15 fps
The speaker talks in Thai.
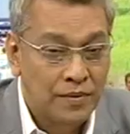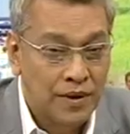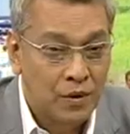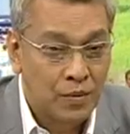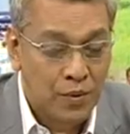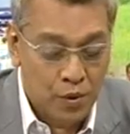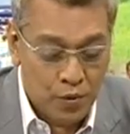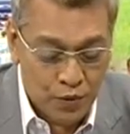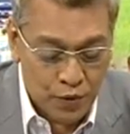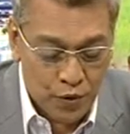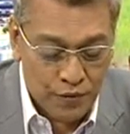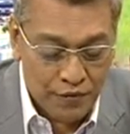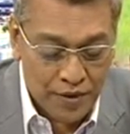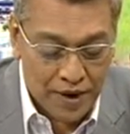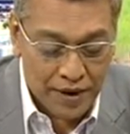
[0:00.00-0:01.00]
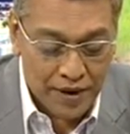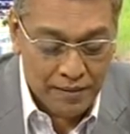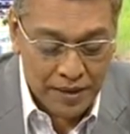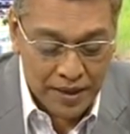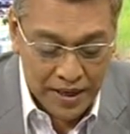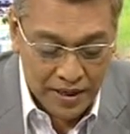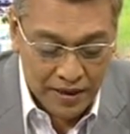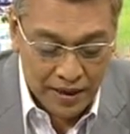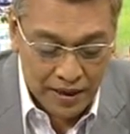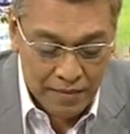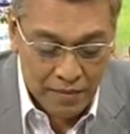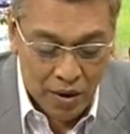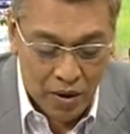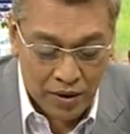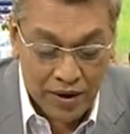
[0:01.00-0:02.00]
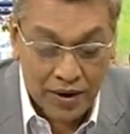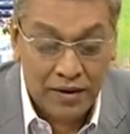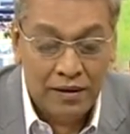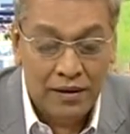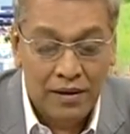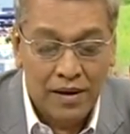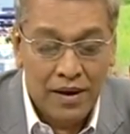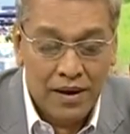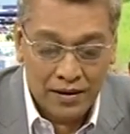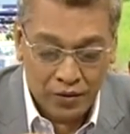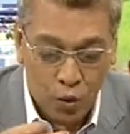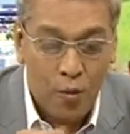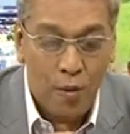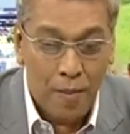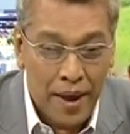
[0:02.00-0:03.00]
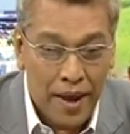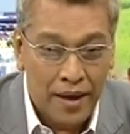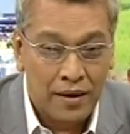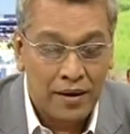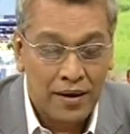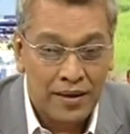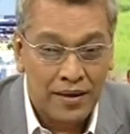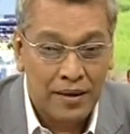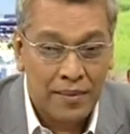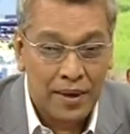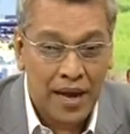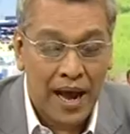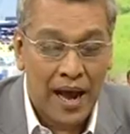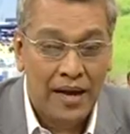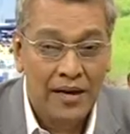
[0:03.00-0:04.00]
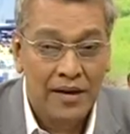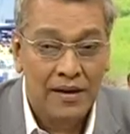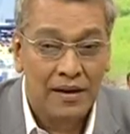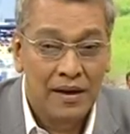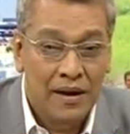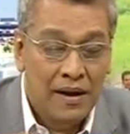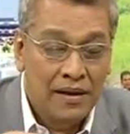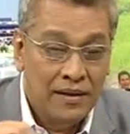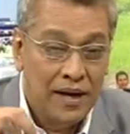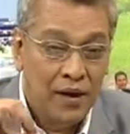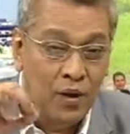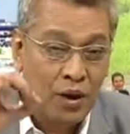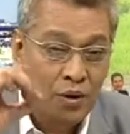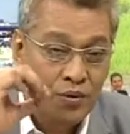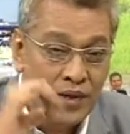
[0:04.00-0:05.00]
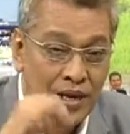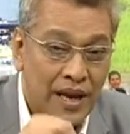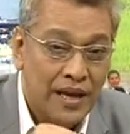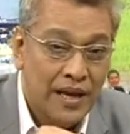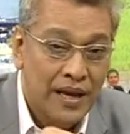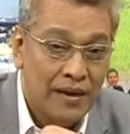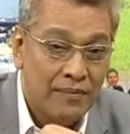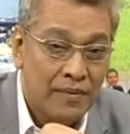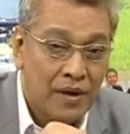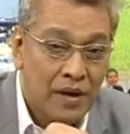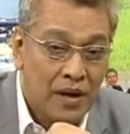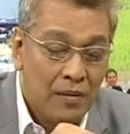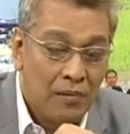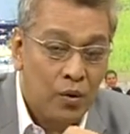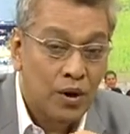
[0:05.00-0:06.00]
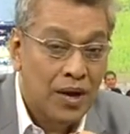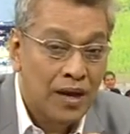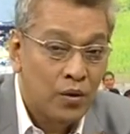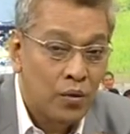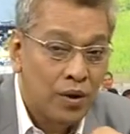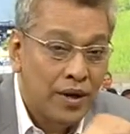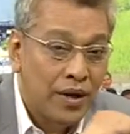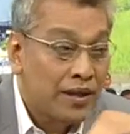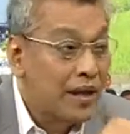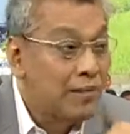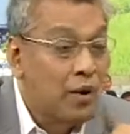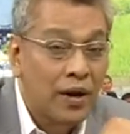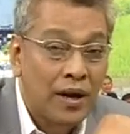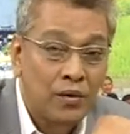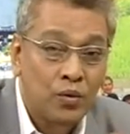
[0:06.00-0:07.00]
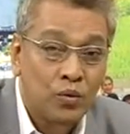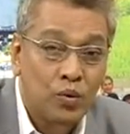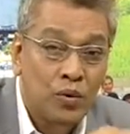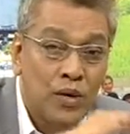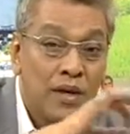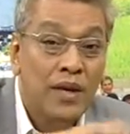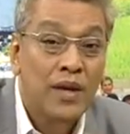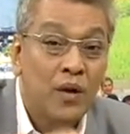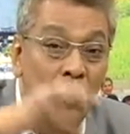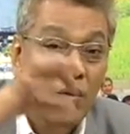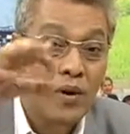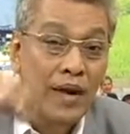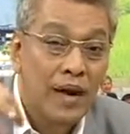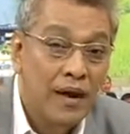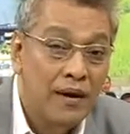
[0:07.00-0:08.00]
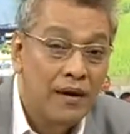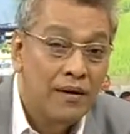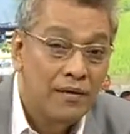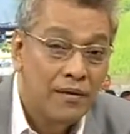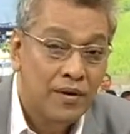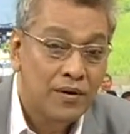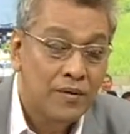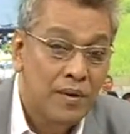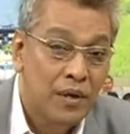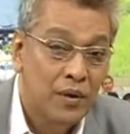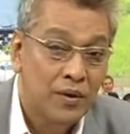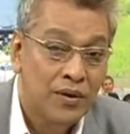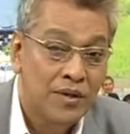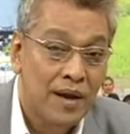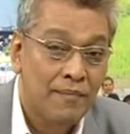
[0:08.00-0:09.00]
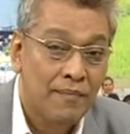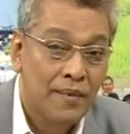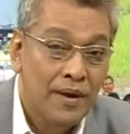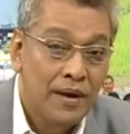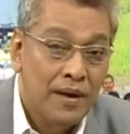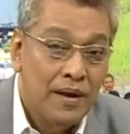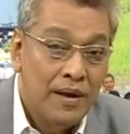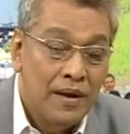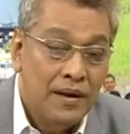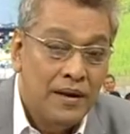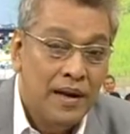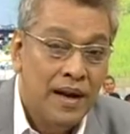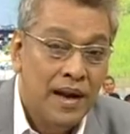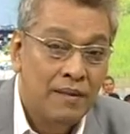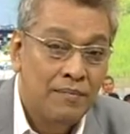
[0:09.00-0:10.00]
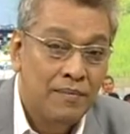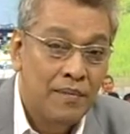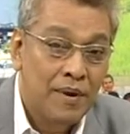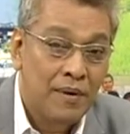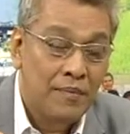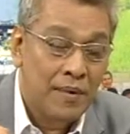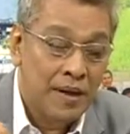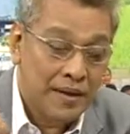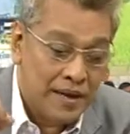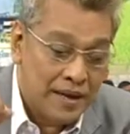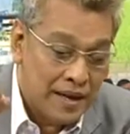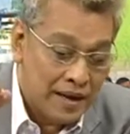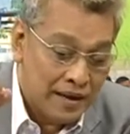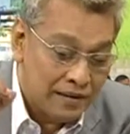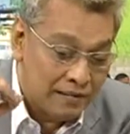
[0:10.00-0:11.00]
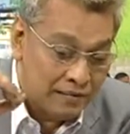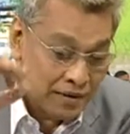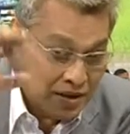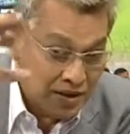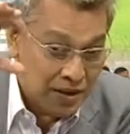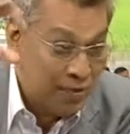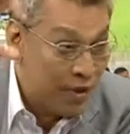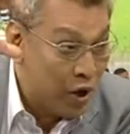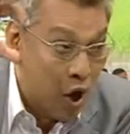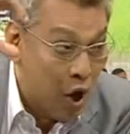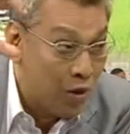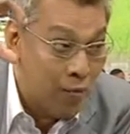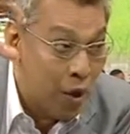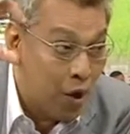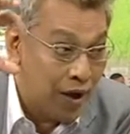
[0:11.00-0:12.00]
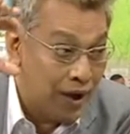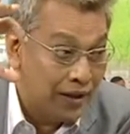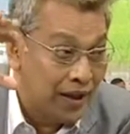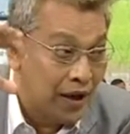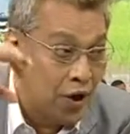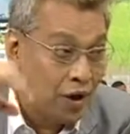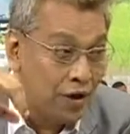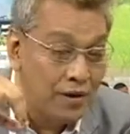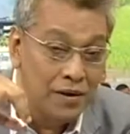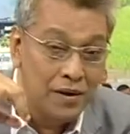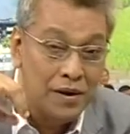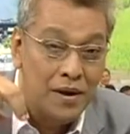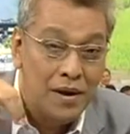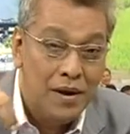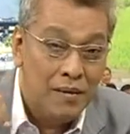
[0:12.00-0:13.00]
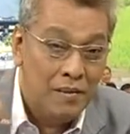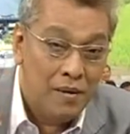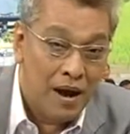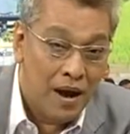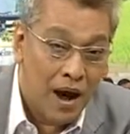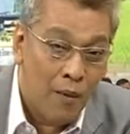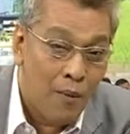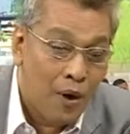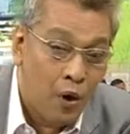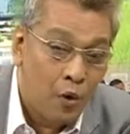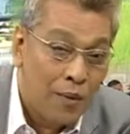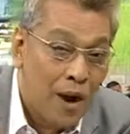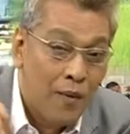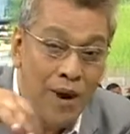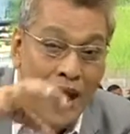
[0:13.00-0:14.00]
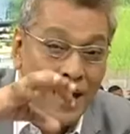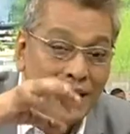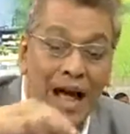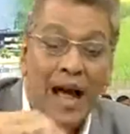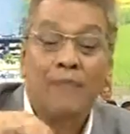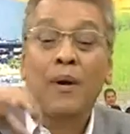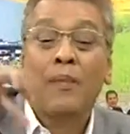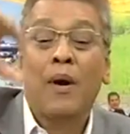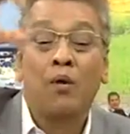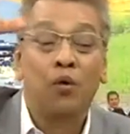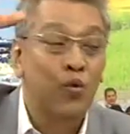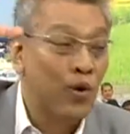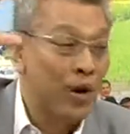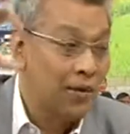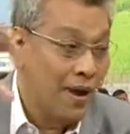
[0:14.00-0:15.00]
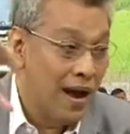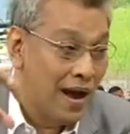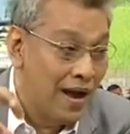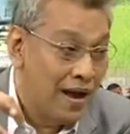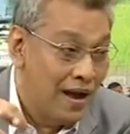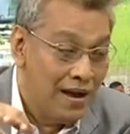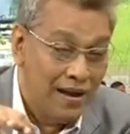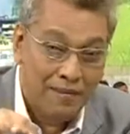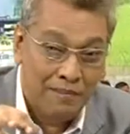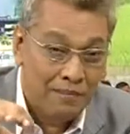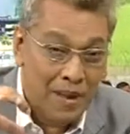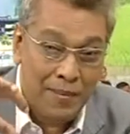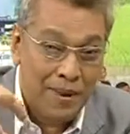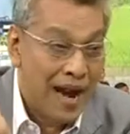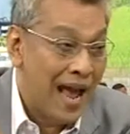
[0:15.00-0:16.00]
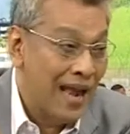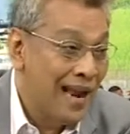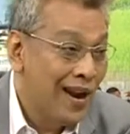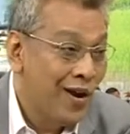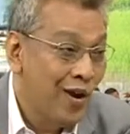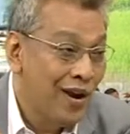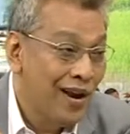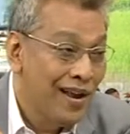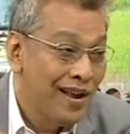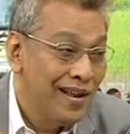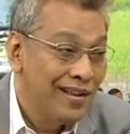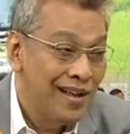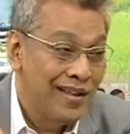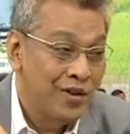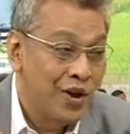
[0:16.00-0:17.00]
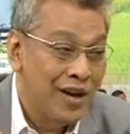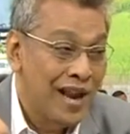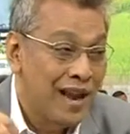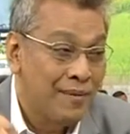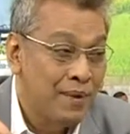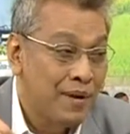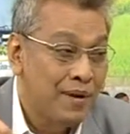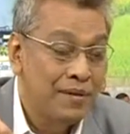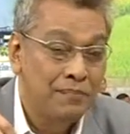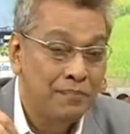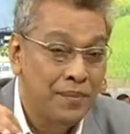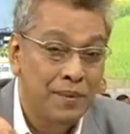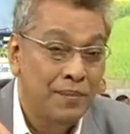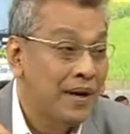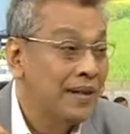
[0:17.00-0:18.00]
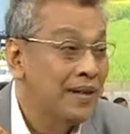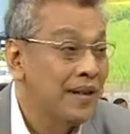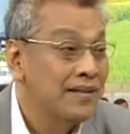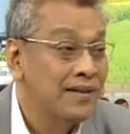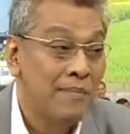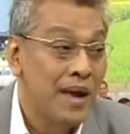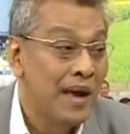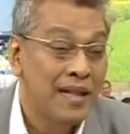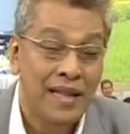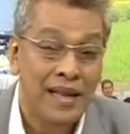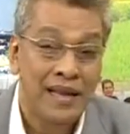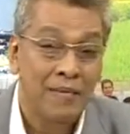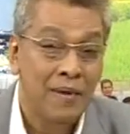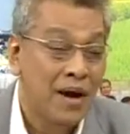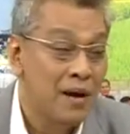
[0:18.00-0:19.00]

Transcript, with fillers: สรุปให้คุณผู้ชมฟังนิดเมื่อกี้ที่ท่านบอกนี่ก็ตัวผมเองก็เคยเจอปัญหาคือถ้ารถเราเสียนะครับบนทางด่วนเนี่ยท่านบอกแล้วทุกๆครึ่งกิโลเนี่ยเราจะมีโทรศัพท์นะครับบางทีเนี่ยคือจะมีกล้องมองเห็นตลอดเอาว่าหลบเข้าข้างทางเพราะเขารู้เลยว่ามีปัญหาแน่นอนถ้าจอดนานผิดปกติ15 นาทีเนี่ย